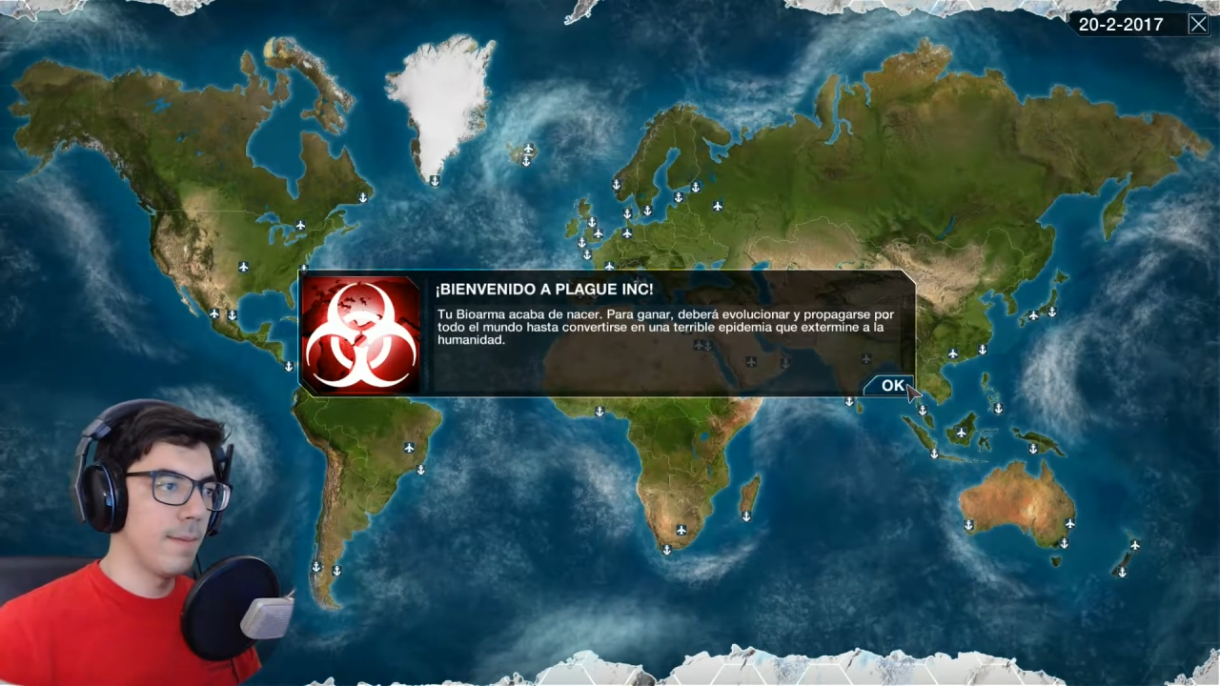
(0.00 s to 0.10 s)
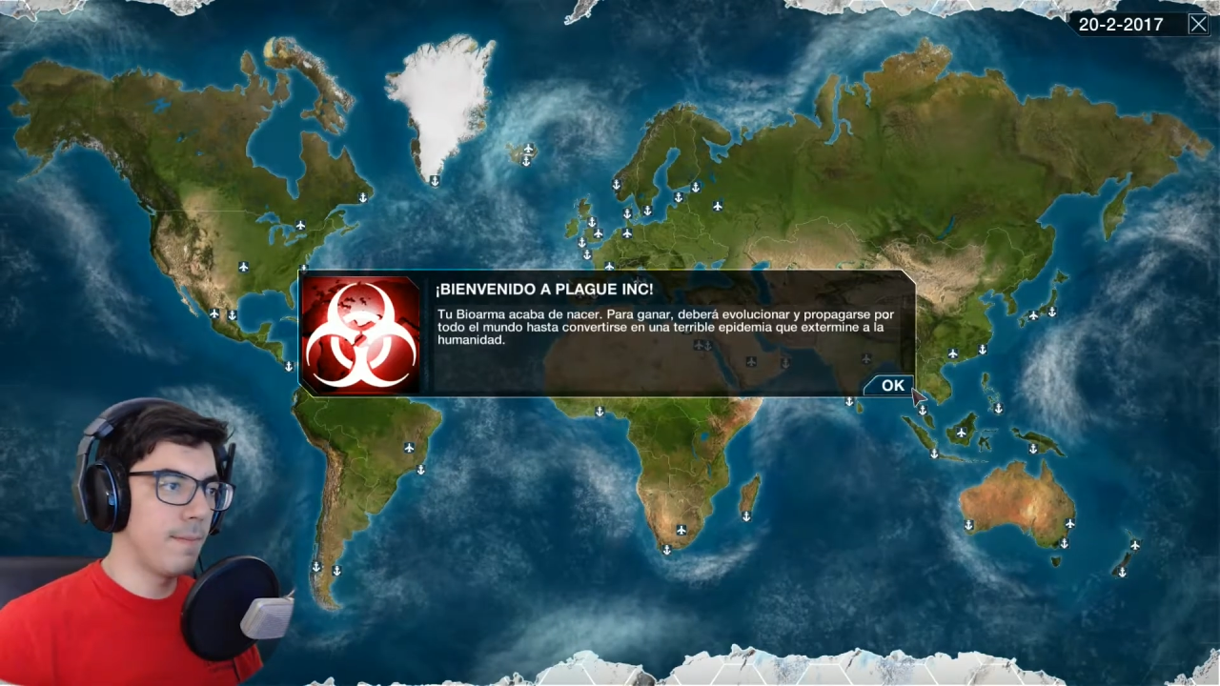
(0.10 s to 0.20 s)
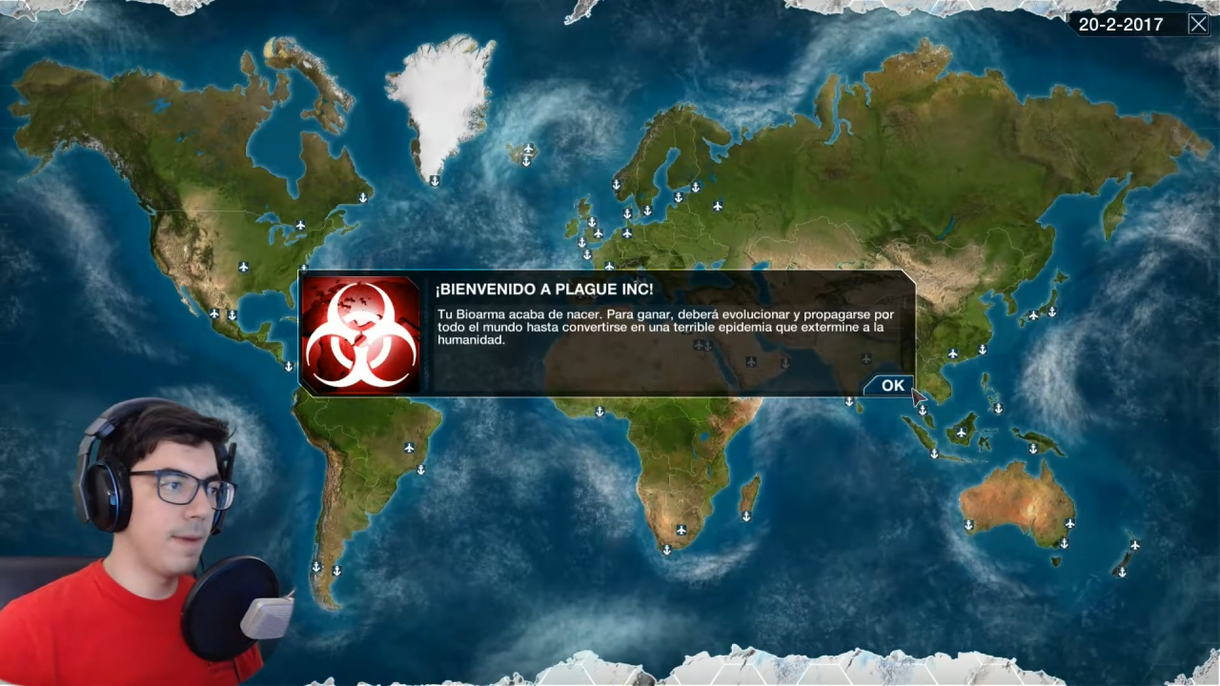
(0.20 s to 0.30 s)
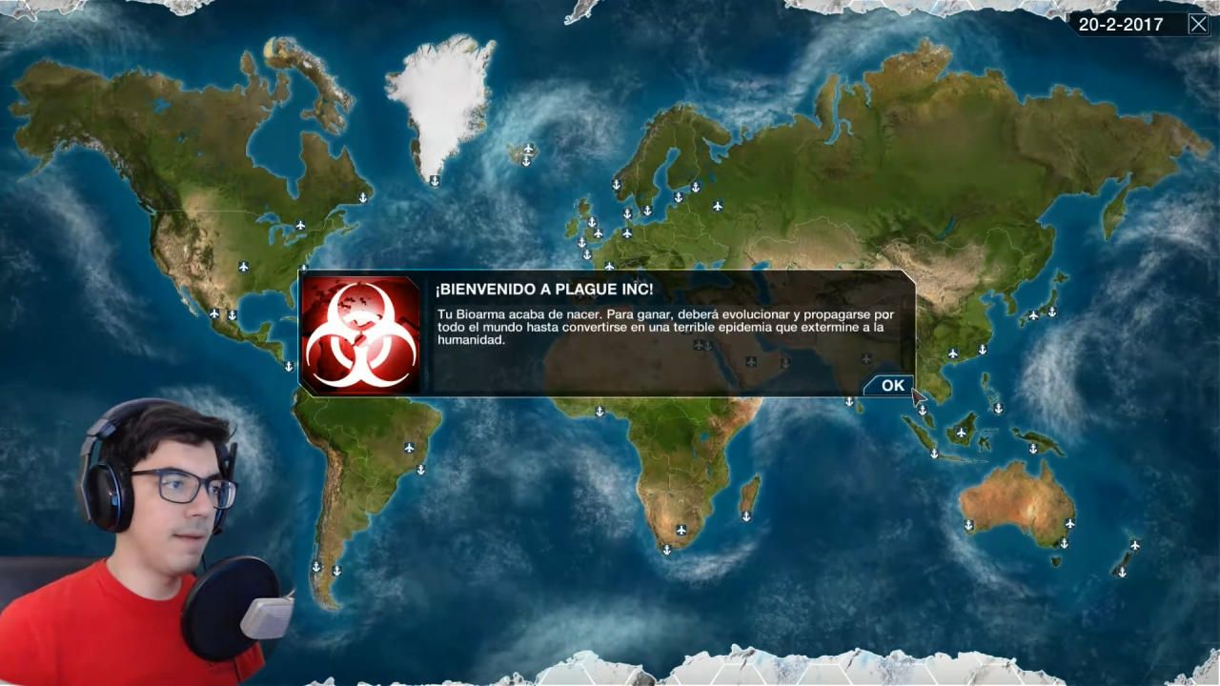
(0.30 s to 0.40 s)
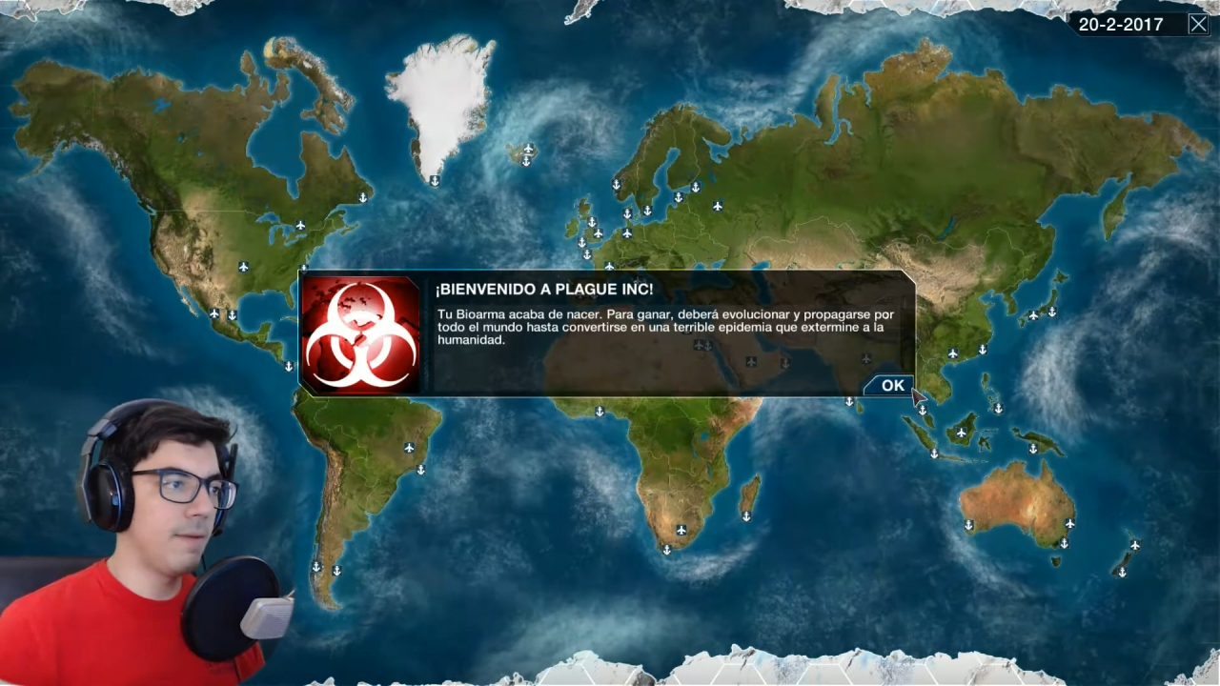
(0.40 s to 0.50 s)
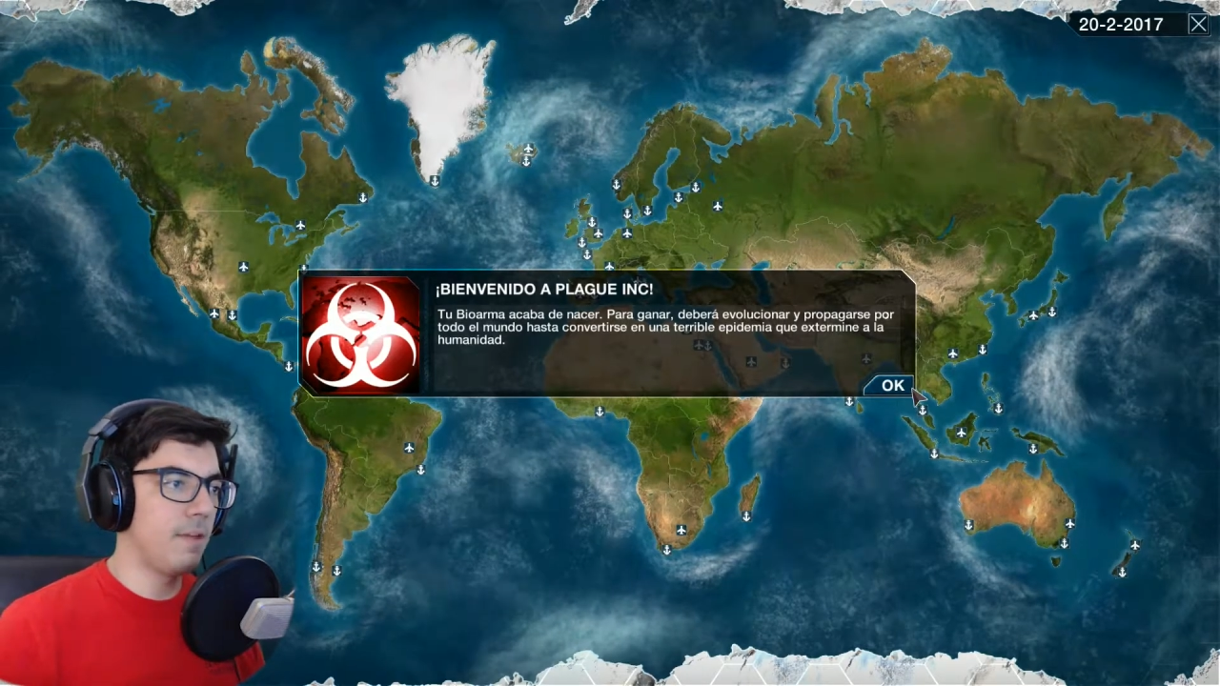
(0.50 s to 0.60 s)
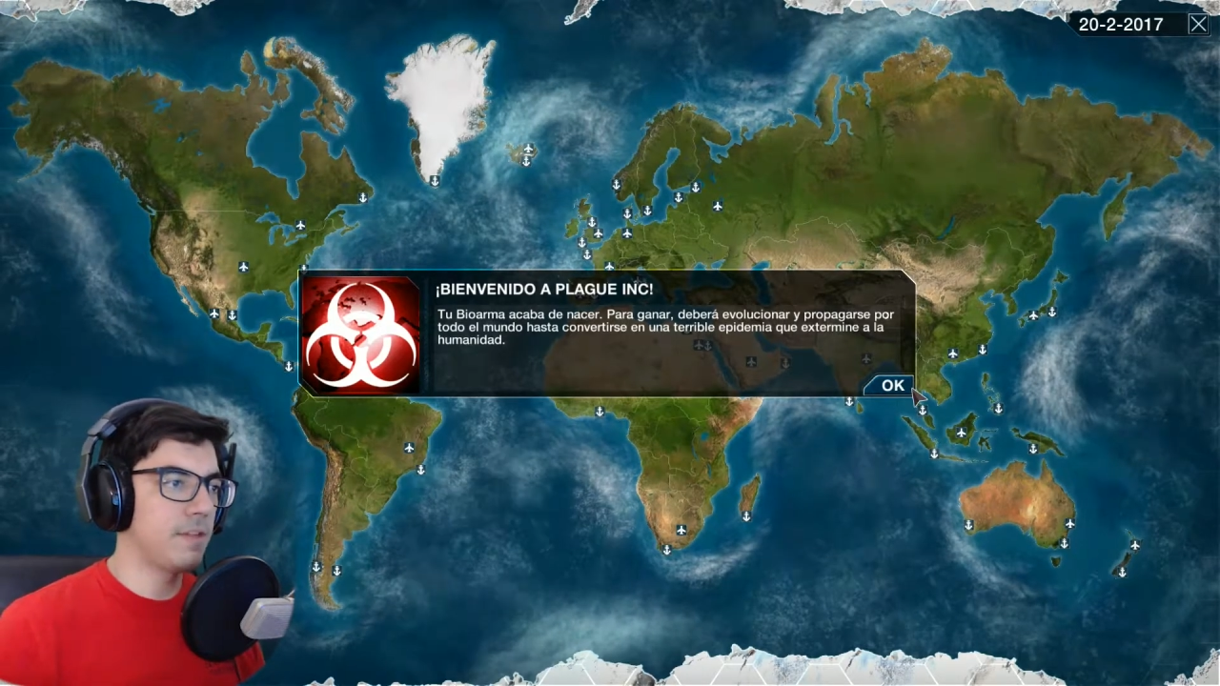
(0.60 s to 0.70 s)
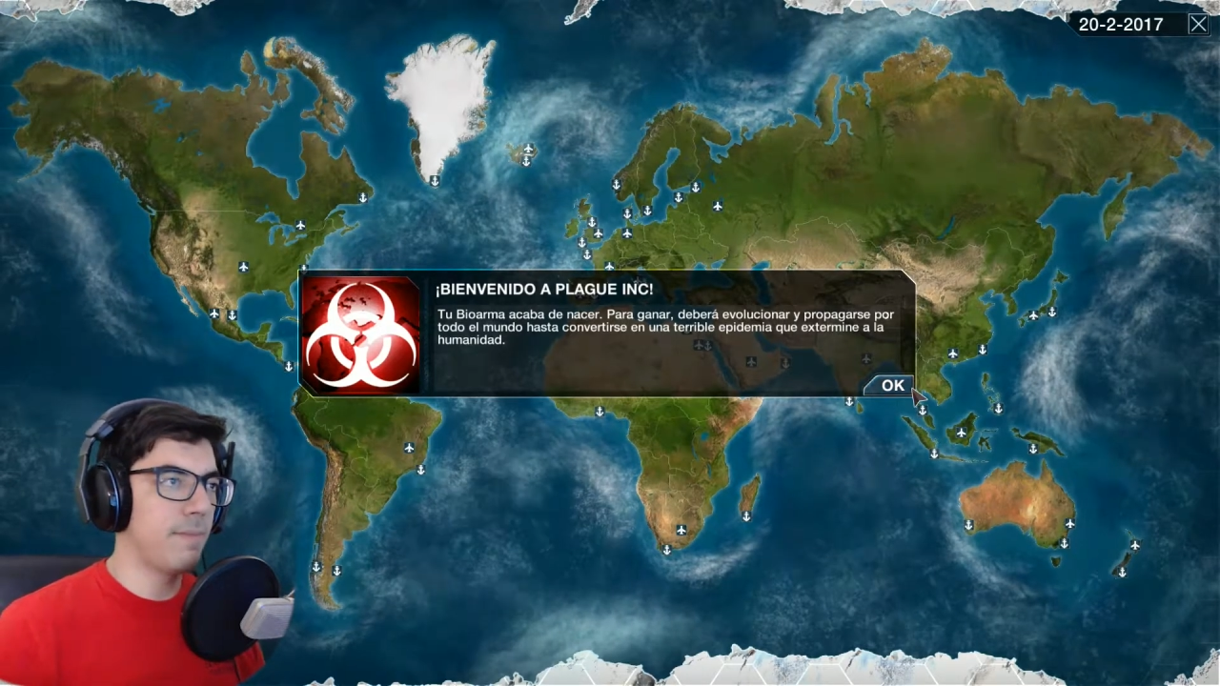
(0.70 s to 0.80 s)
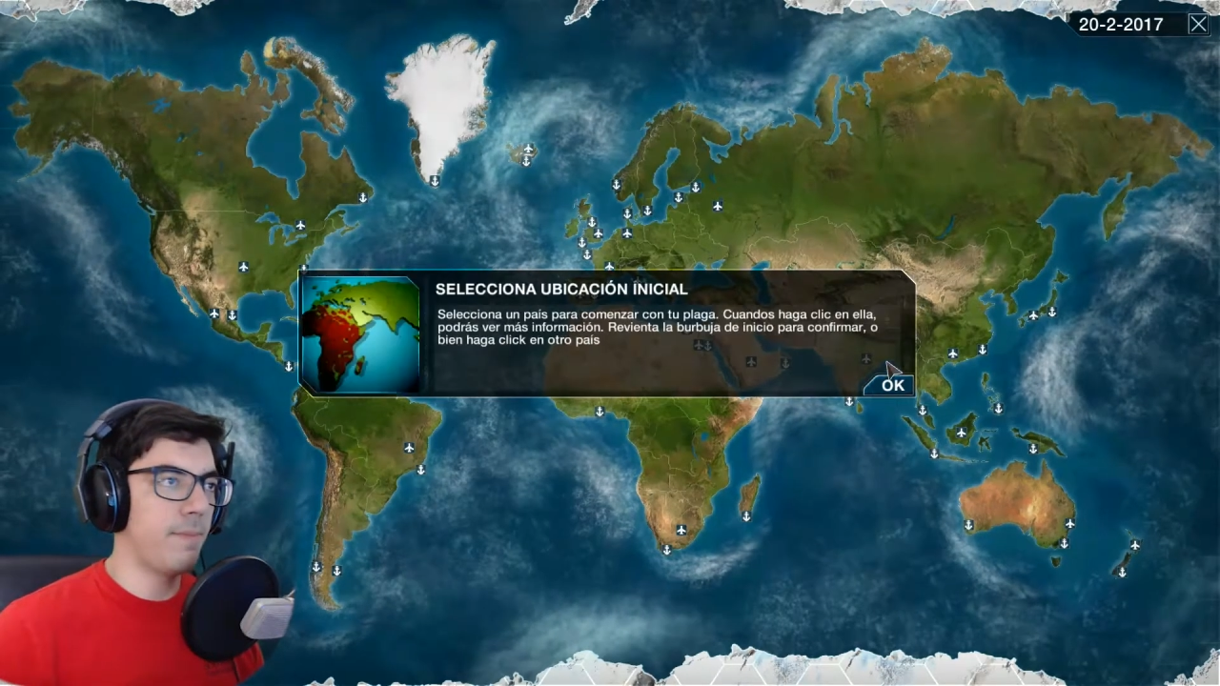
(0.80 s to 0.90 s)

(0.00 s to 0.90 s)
Vale, bienvenidos a